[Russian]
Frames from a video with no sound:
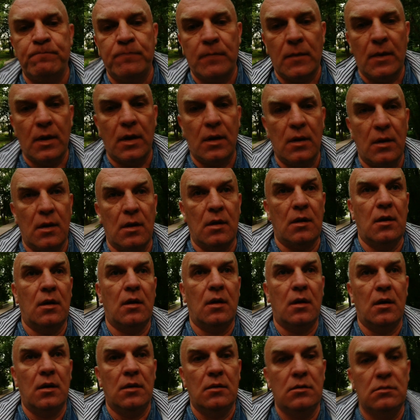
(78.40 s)

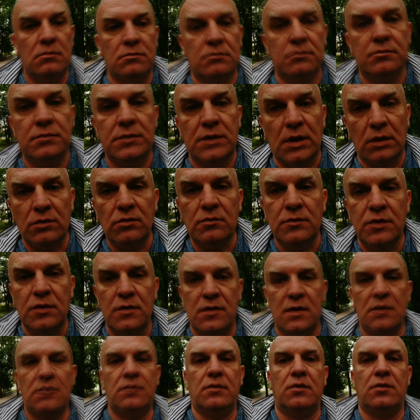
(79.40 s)
А, я думаю,
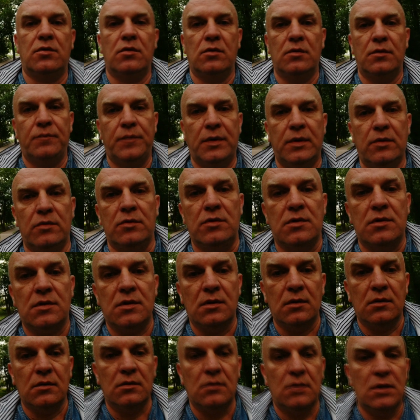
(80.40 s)
из этого что-то
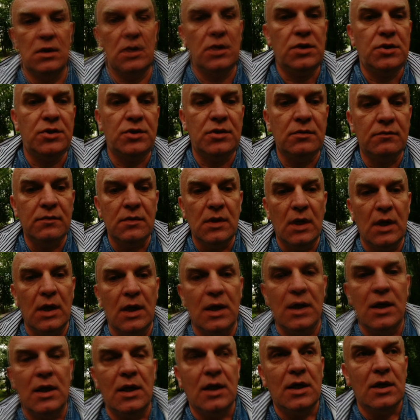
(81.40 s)
получится. Ищем
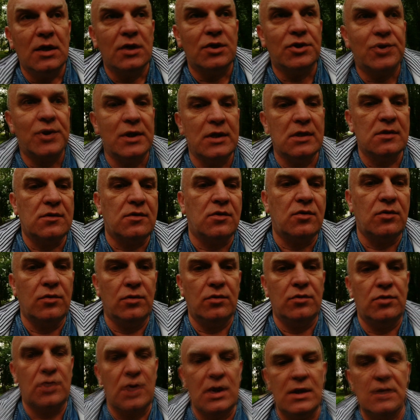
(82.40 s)

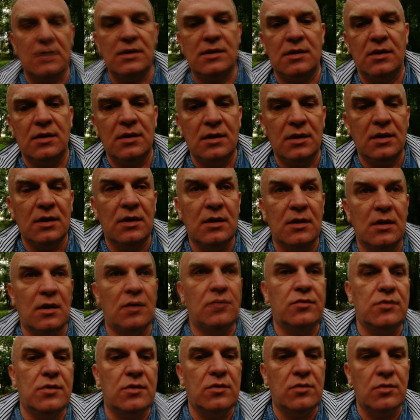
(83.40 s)
женскую часть
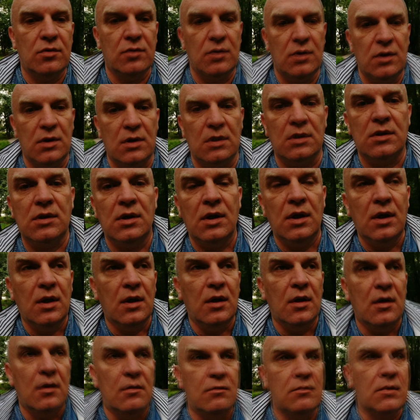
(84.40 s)
аудитории
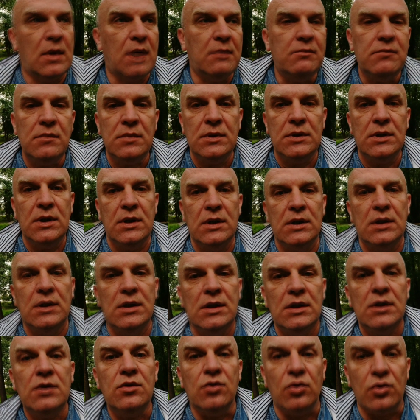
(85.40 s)
мам
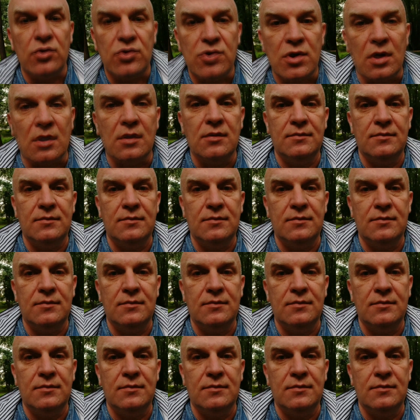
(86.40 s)
и дочек.